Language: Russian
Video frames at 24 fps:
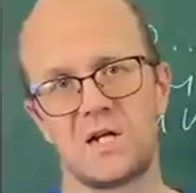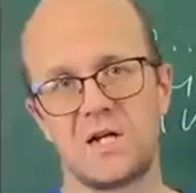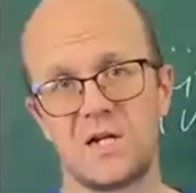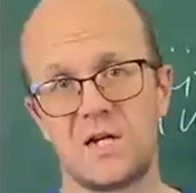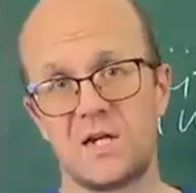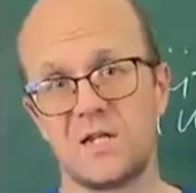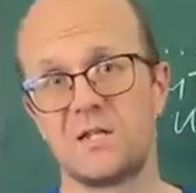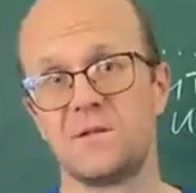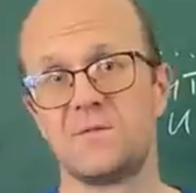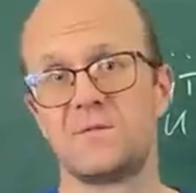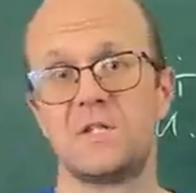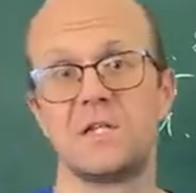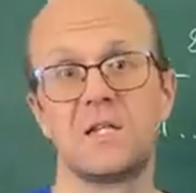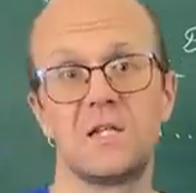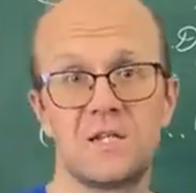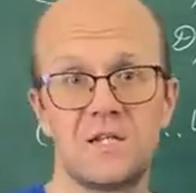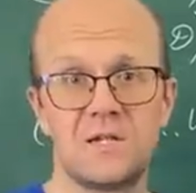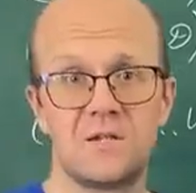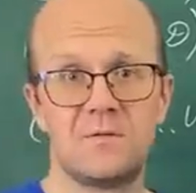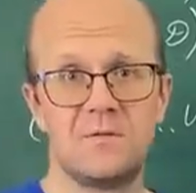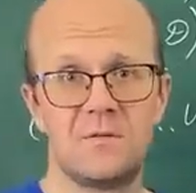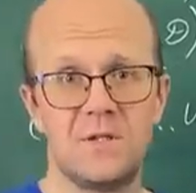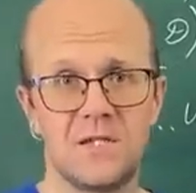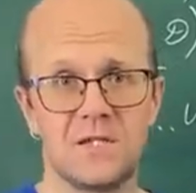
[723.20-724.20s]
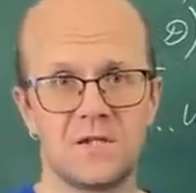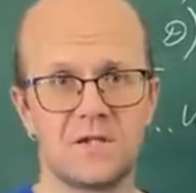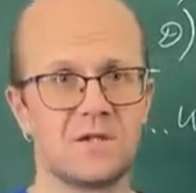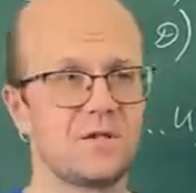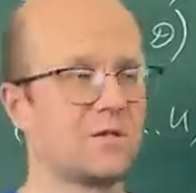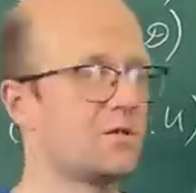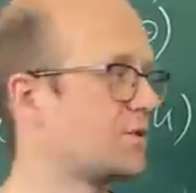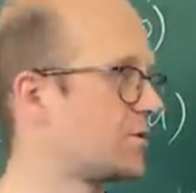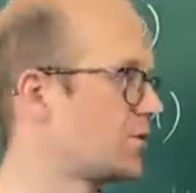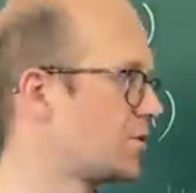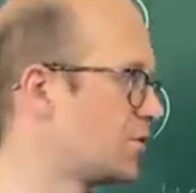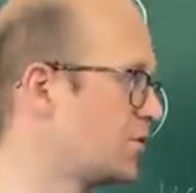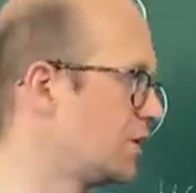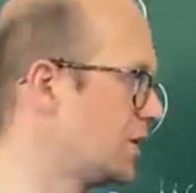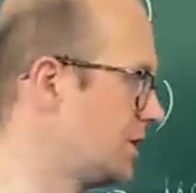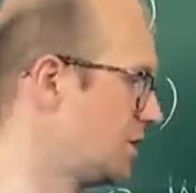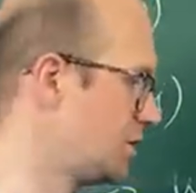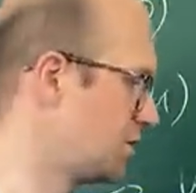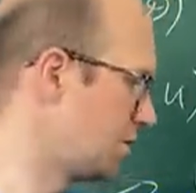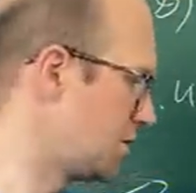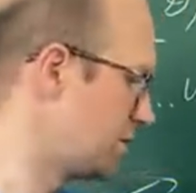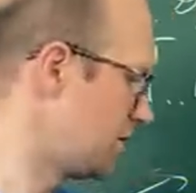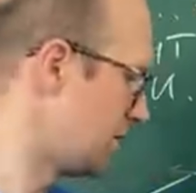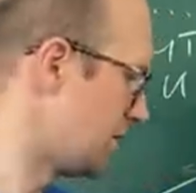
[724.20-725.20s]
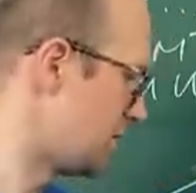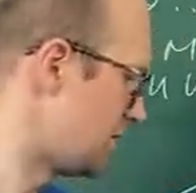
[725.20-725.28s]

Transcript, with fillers: тараканов делает вид, что ищет